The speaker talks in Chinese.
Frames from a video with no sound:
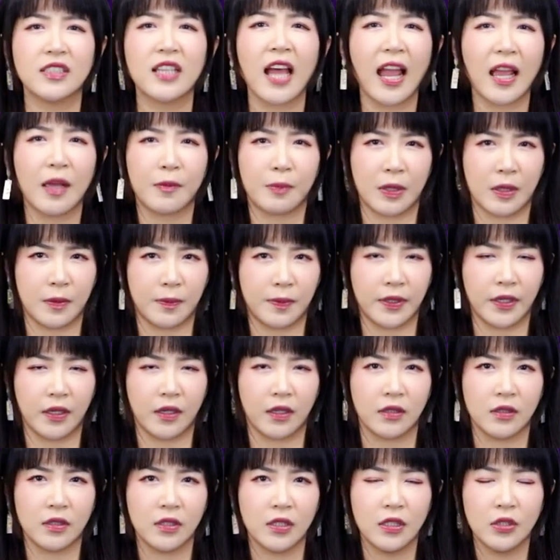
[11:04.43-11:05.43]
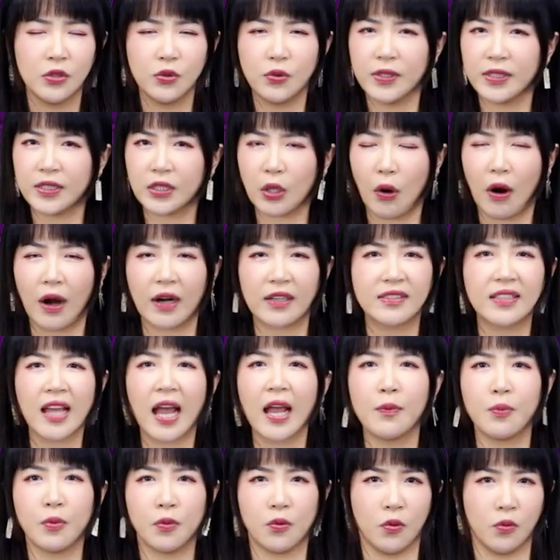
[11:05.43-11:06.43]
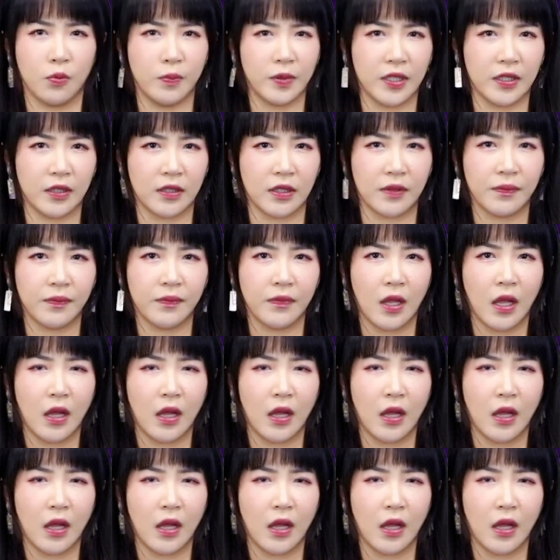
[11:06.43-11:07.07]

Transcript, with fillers: 太卑鄙了，对小孩太不公平了。